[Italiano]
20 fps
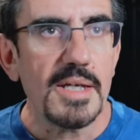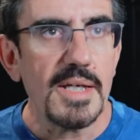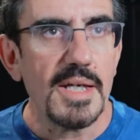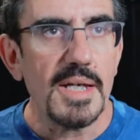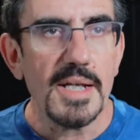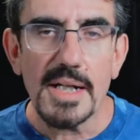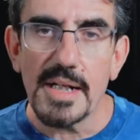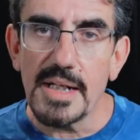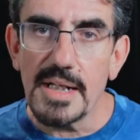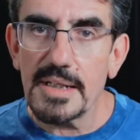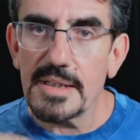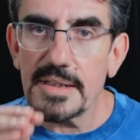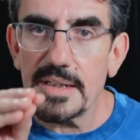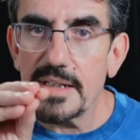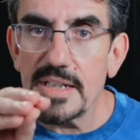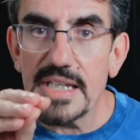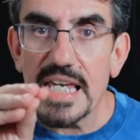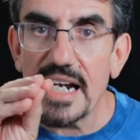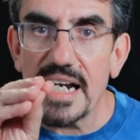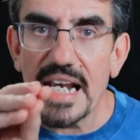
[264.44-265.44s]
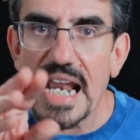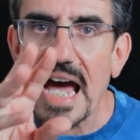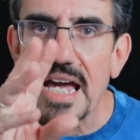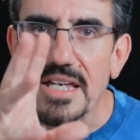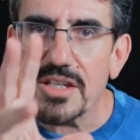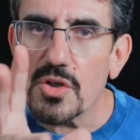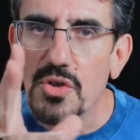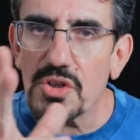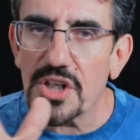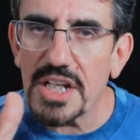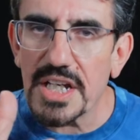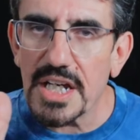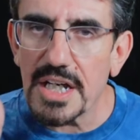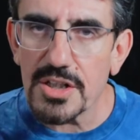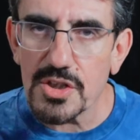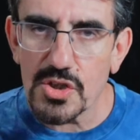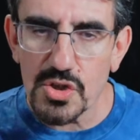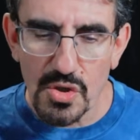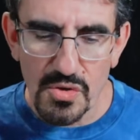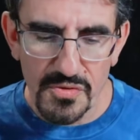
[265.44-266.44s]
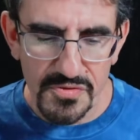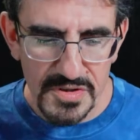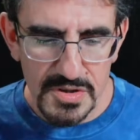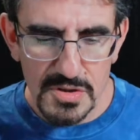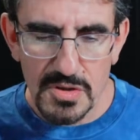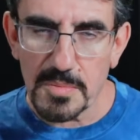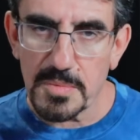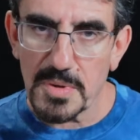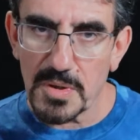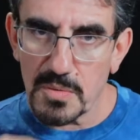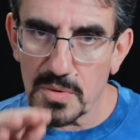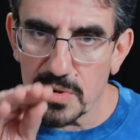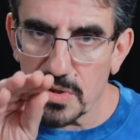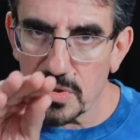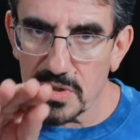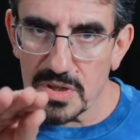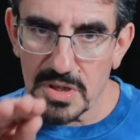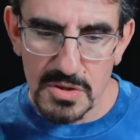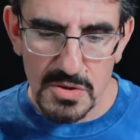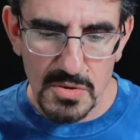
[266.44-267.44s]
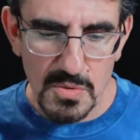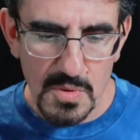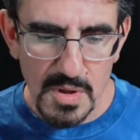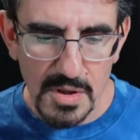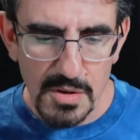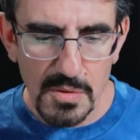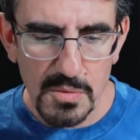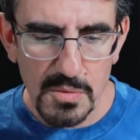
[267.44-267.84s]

il ghiallaio nei carciofi, insomma, in questo senso qua,